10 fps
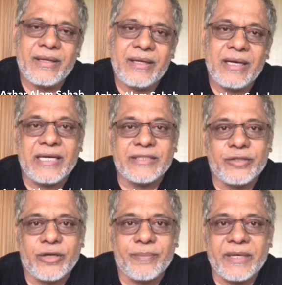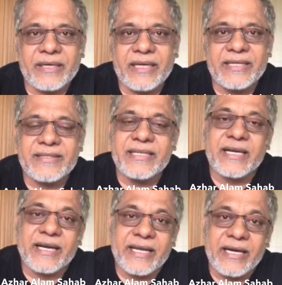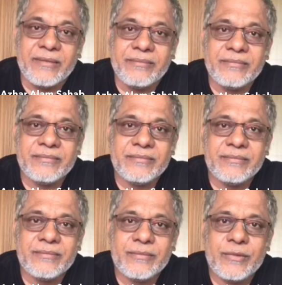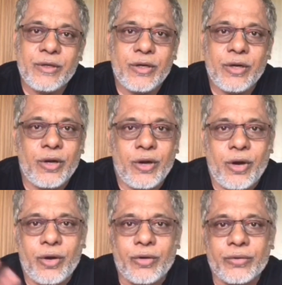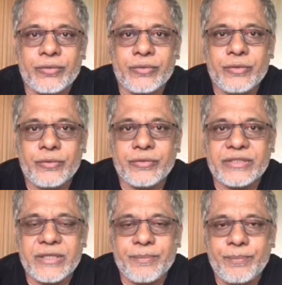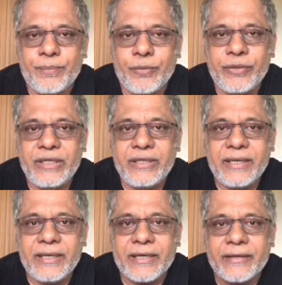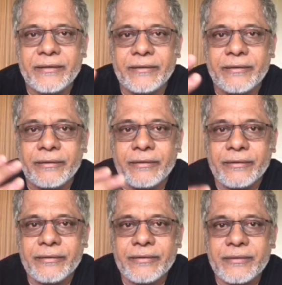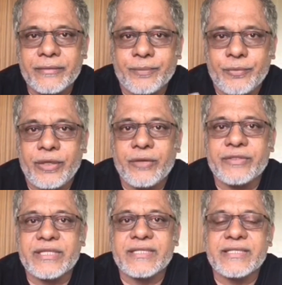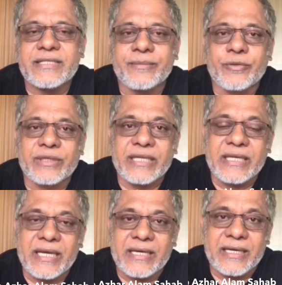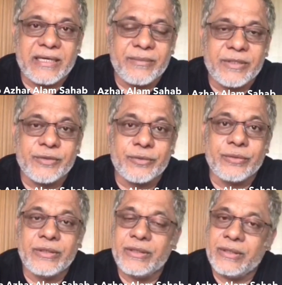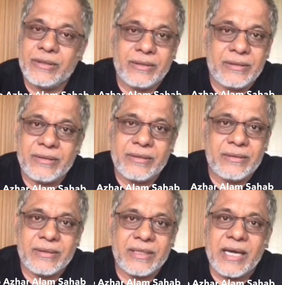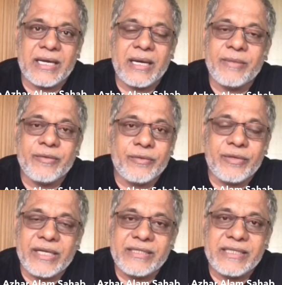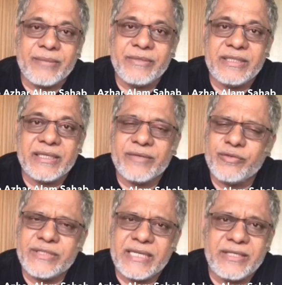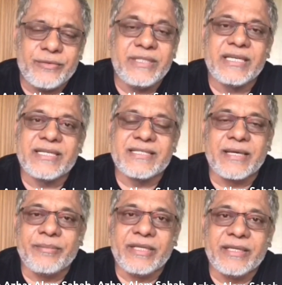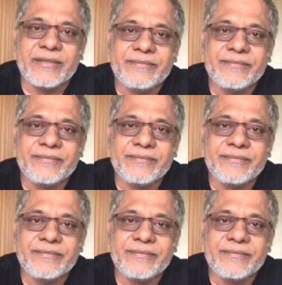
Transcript: ख़ास तौर पर एनएसडी का क़याम और उसकी पूरी एक पूरे उसके सिस्टम को तैयार करने में जो कारनामे उन्होंने अंजाम दिए हैं वो सारी दुनिया के सामने है